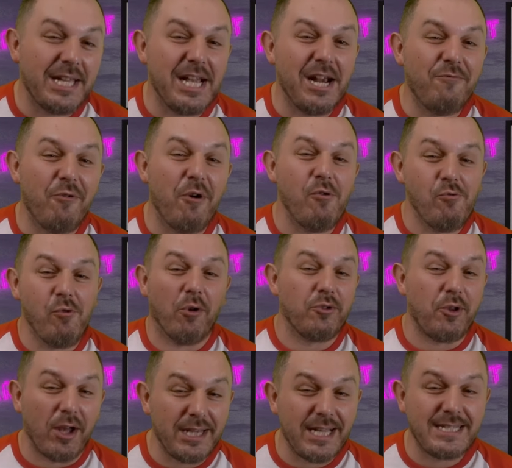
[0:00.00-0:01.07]
qu'elle voit ou
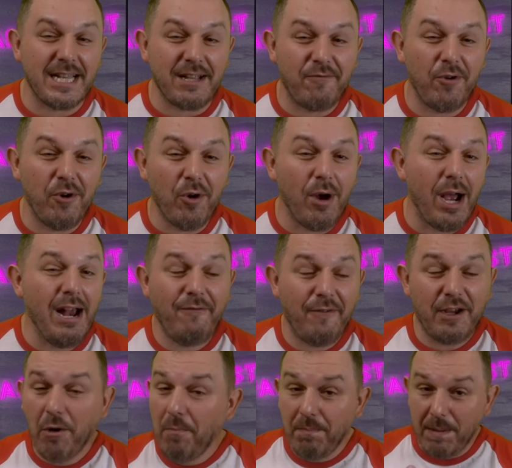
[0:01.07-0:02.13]
entend un insecte volant, elle fait
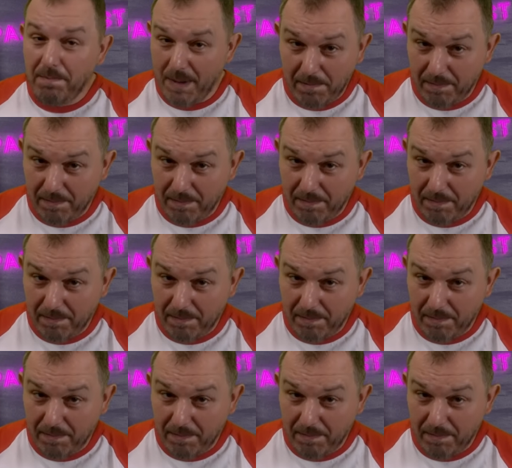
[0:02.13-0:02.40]
comme bip bip.